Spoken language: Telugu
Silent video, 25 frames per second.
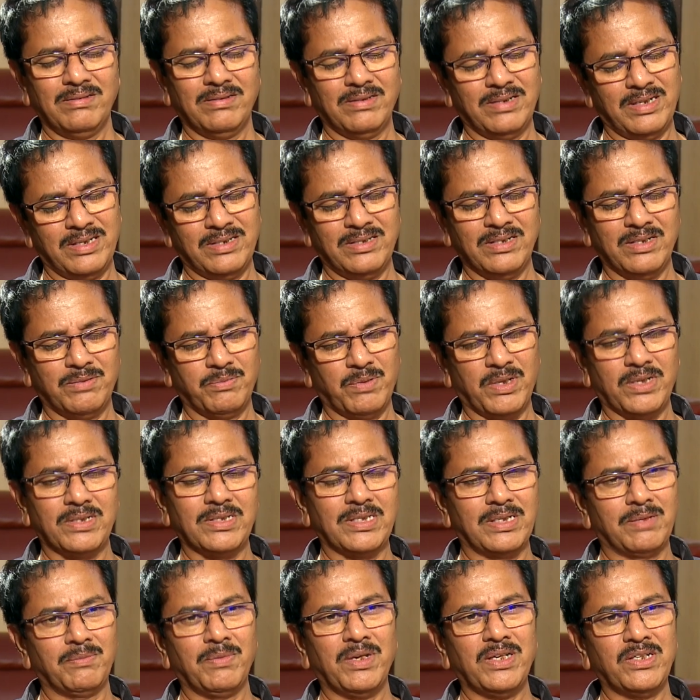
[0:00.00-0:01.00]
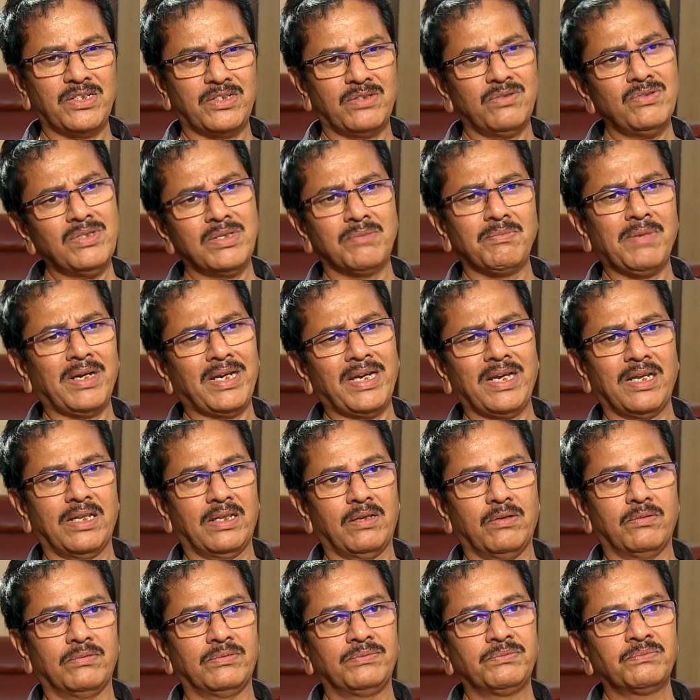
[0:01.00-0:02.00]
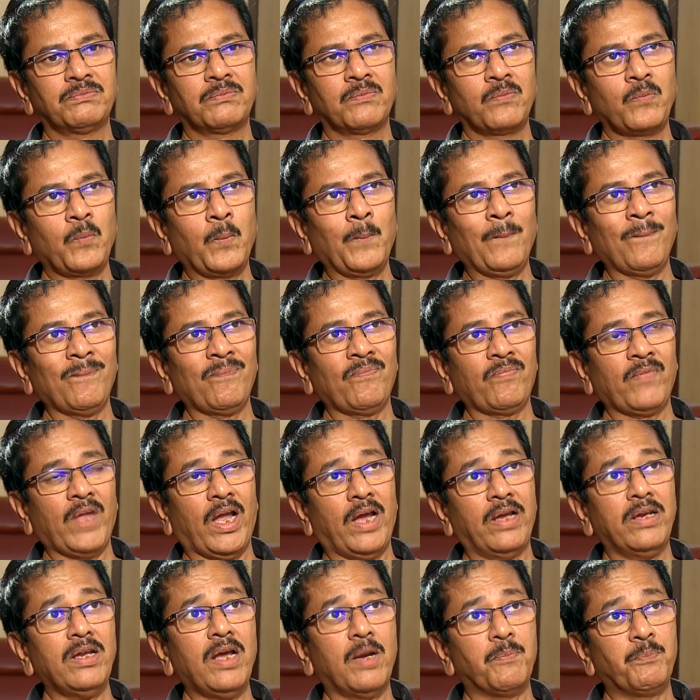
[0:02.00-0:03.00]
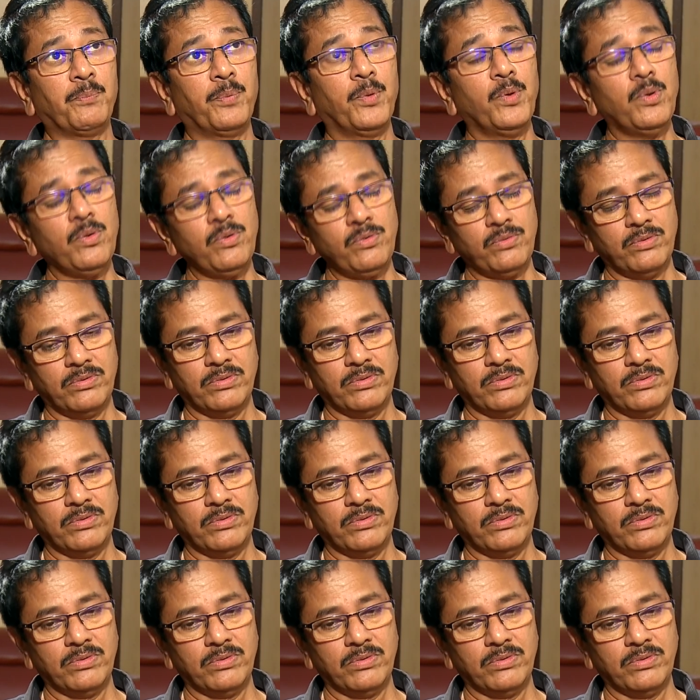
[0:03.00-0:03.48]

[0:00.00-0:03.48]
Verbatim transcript: దట్స్ ఇట్ మన సినిమా ఇష్టం సినిమాకే వెళ్దాం అని అప్పుడు